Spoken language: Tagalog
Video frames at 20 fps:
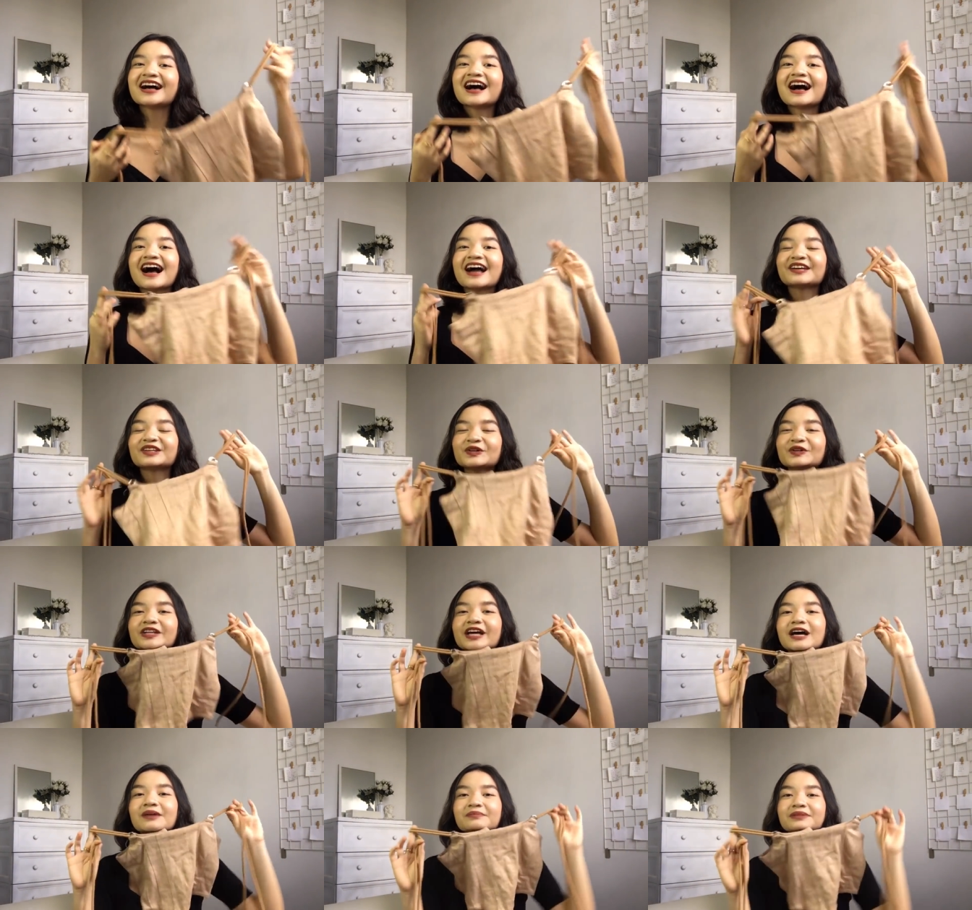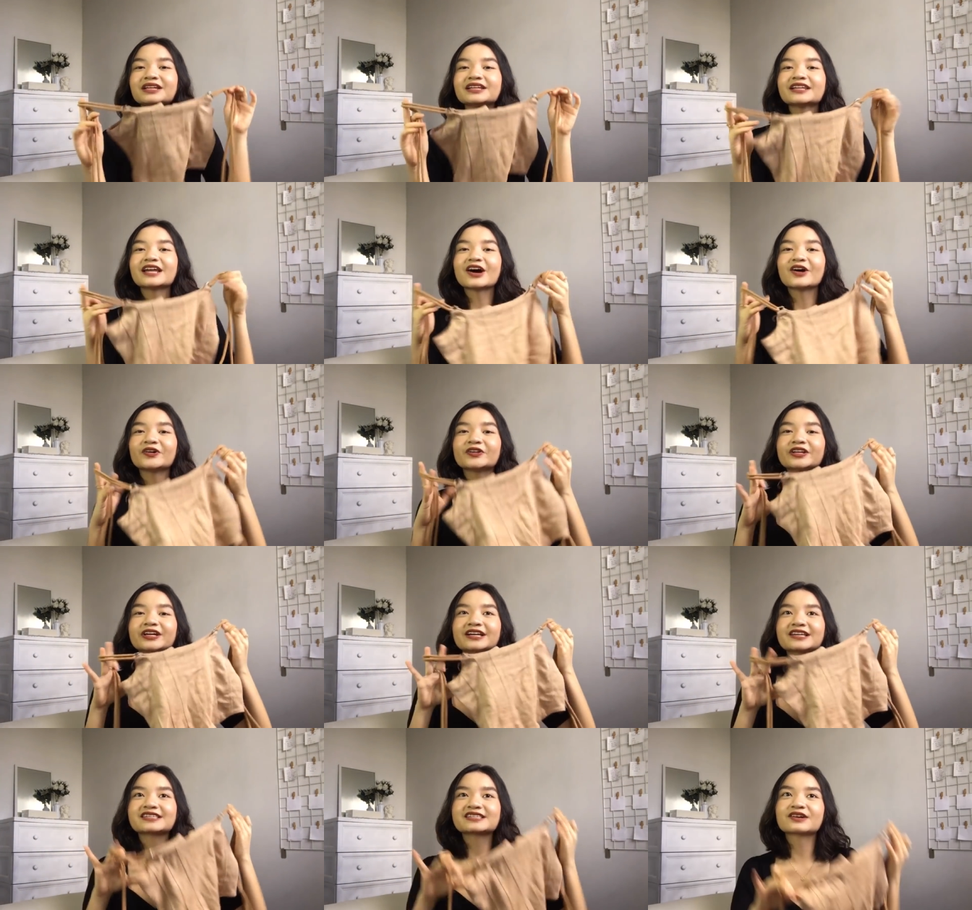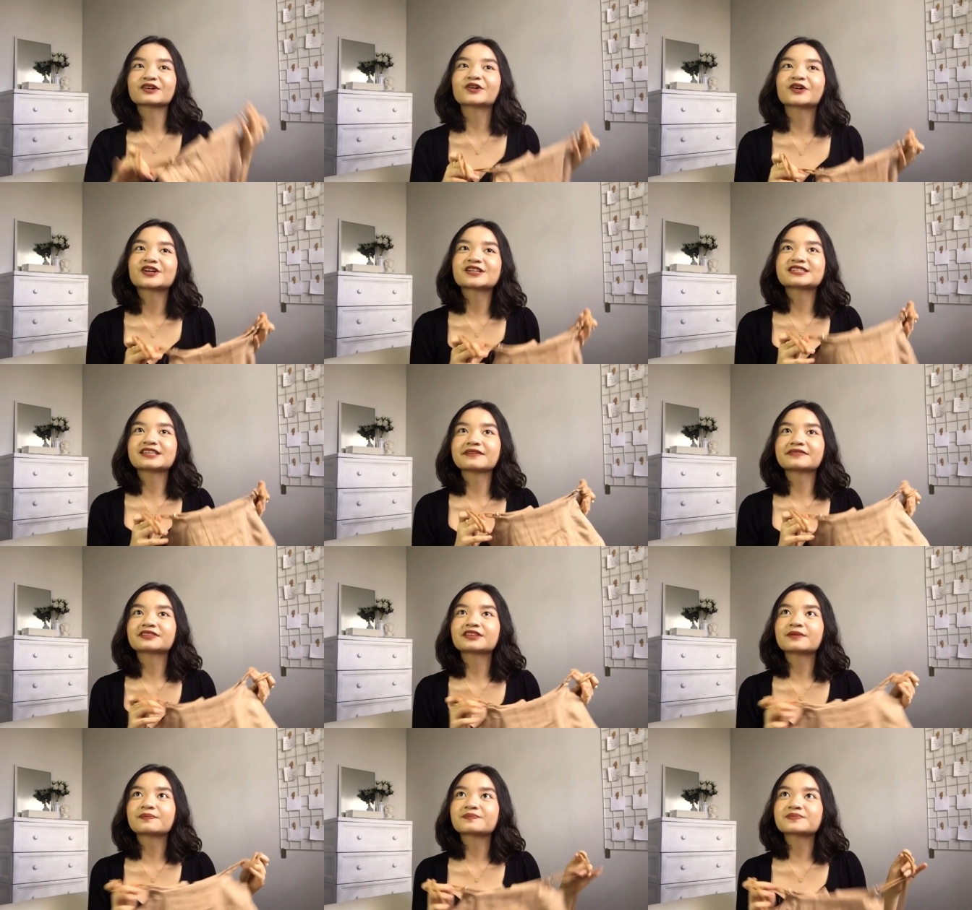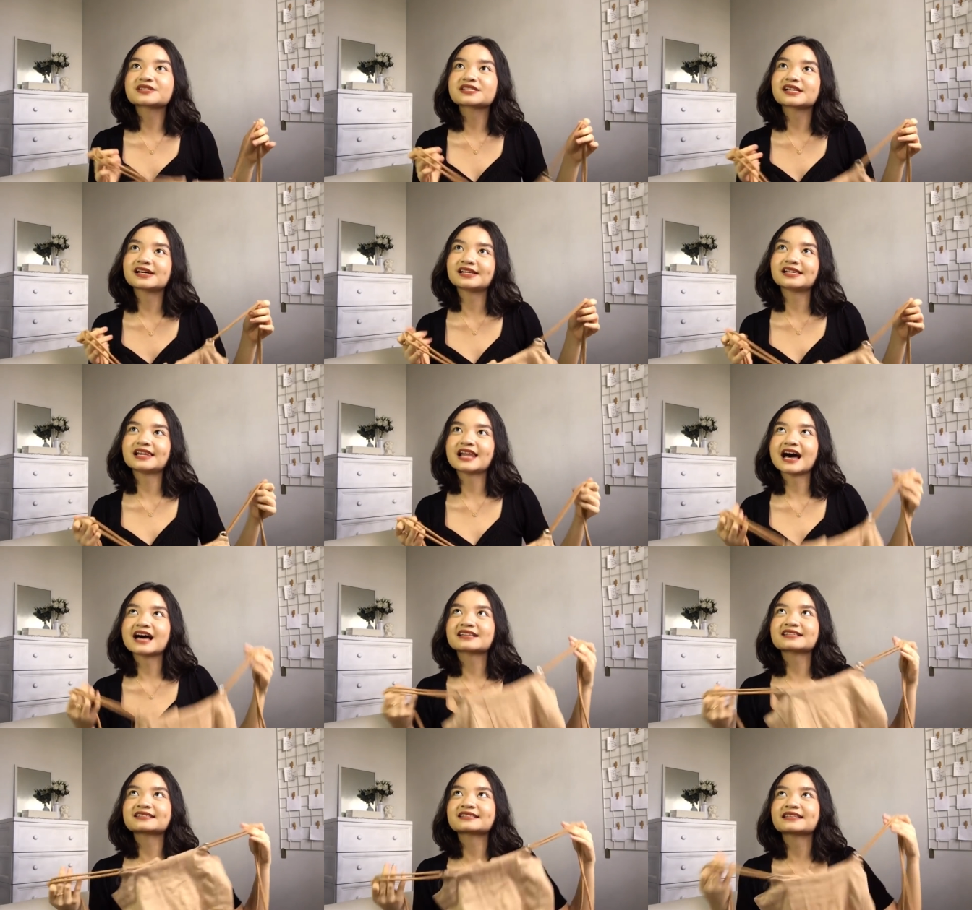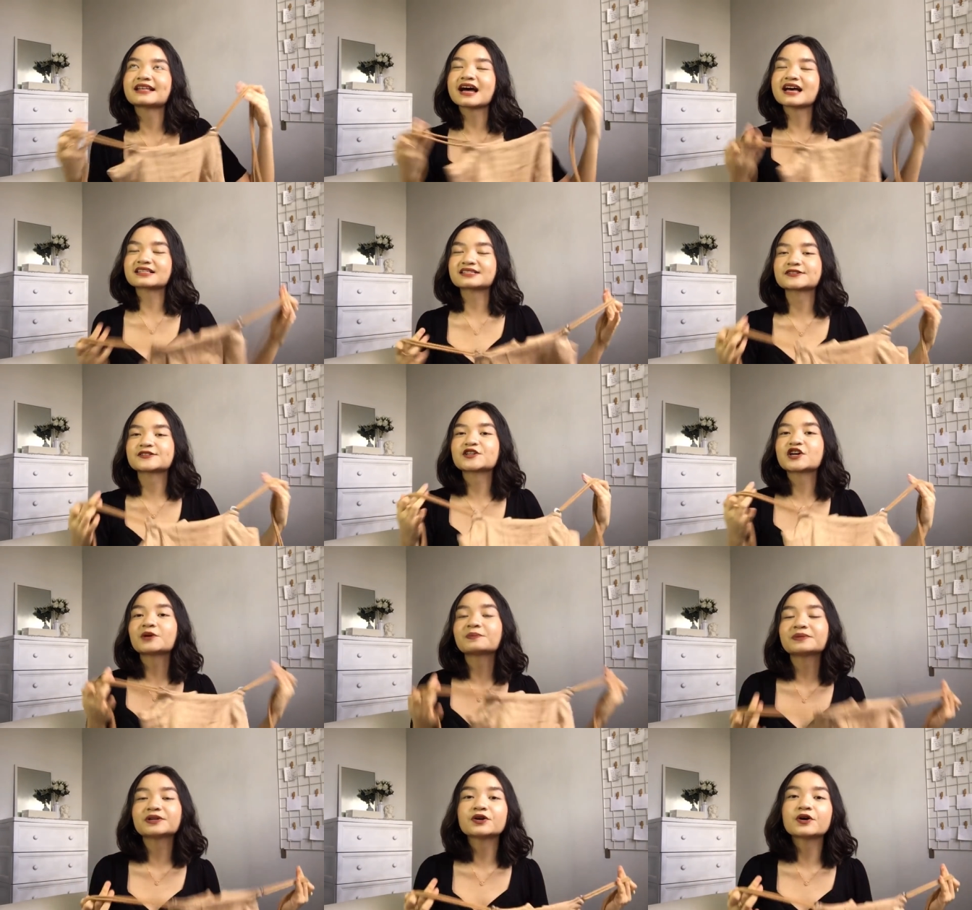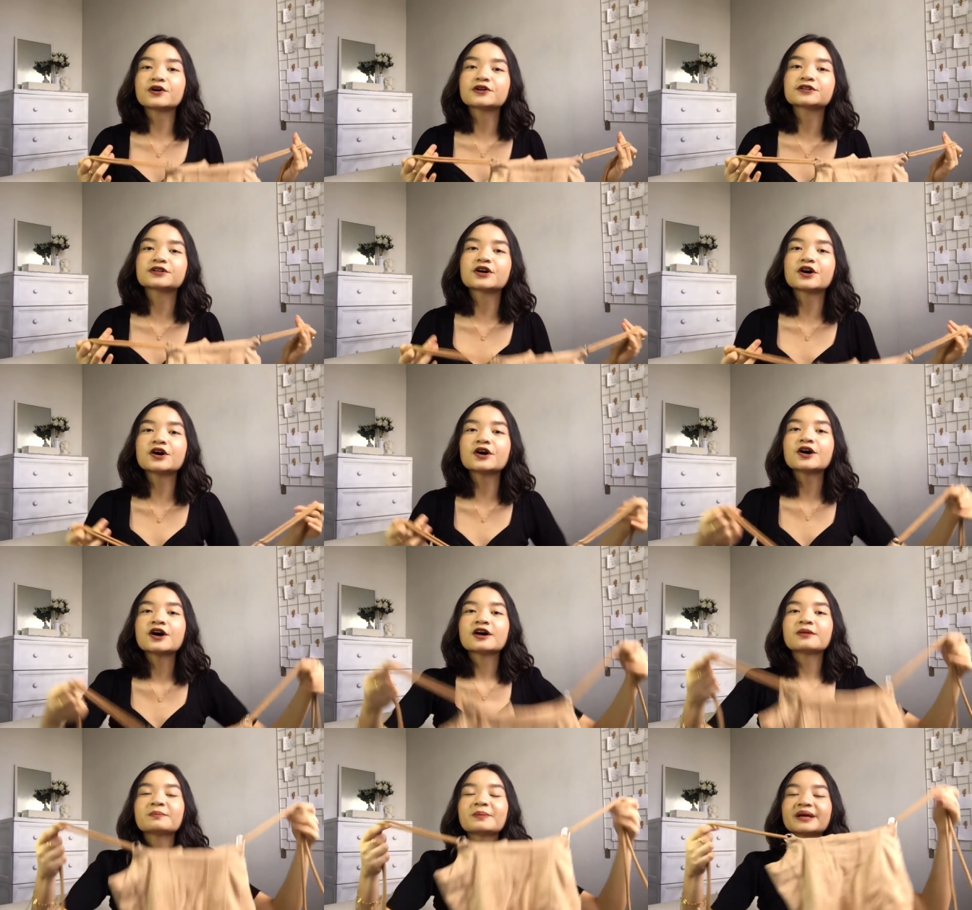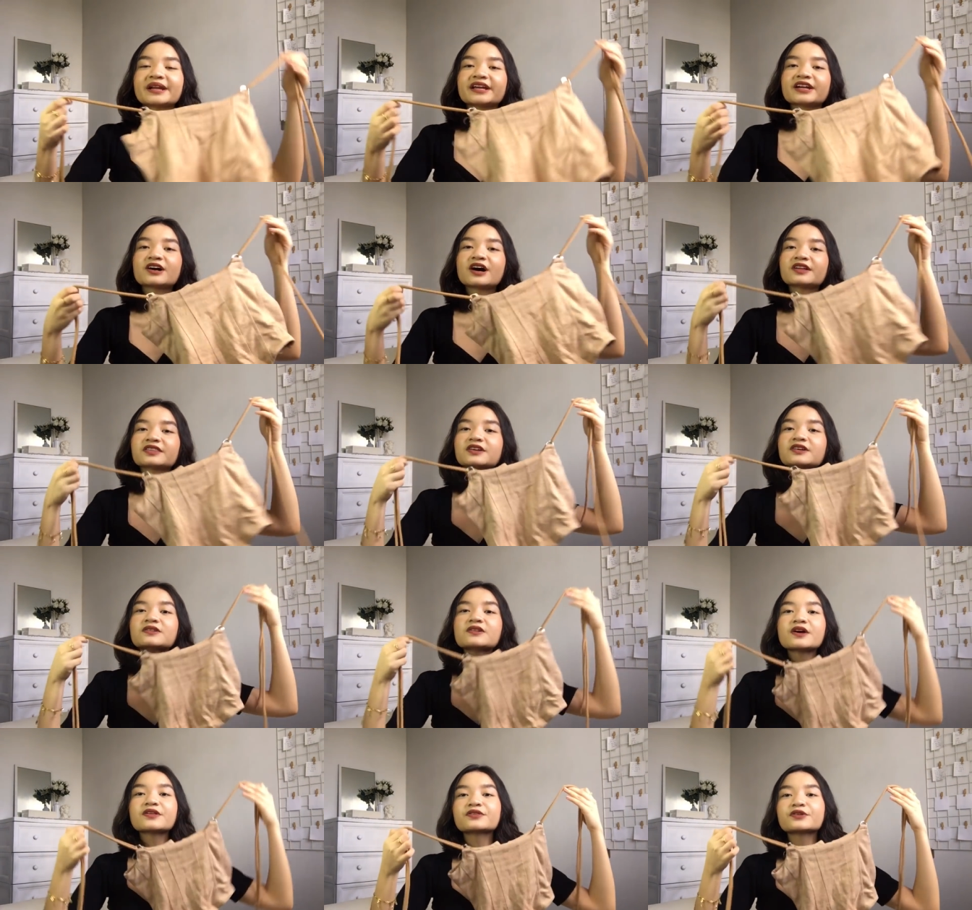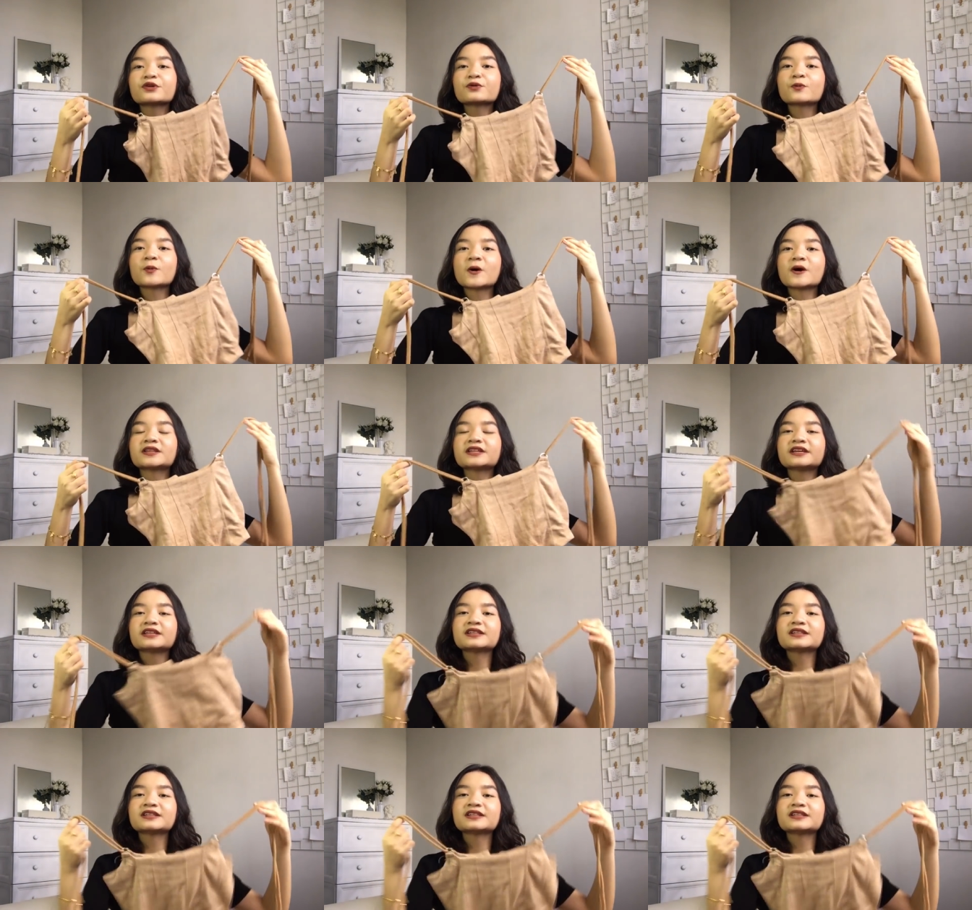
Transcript: I know nakabili na ako ng isang corset top sa last last Shopee haul ko, but I got another one and